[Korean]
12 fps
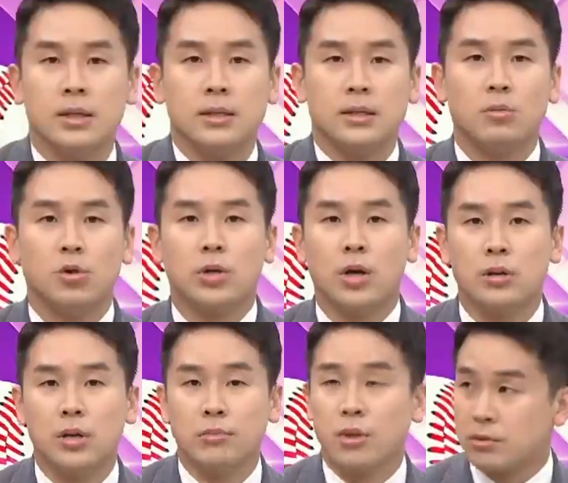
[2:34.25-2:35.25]
김용태
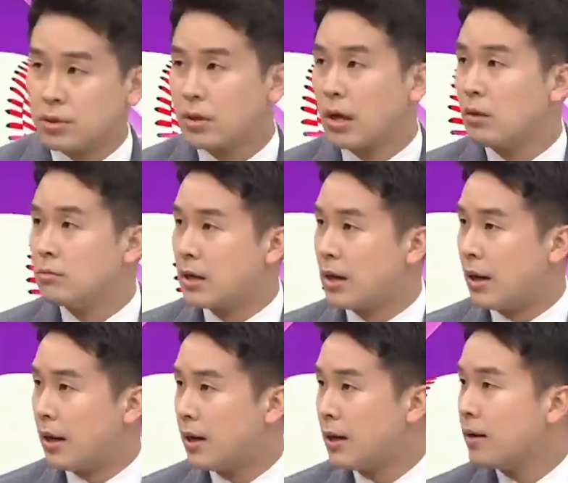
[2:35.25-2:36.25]
의원님, 이거 네. 어떻게 된 겁니까?
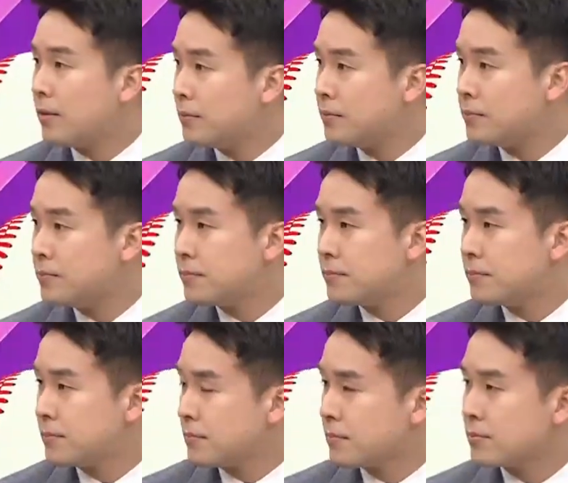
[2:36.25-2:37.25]

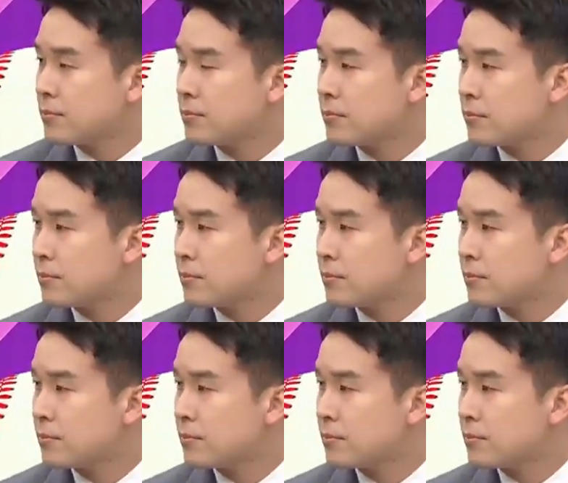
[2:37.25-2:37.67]
문재인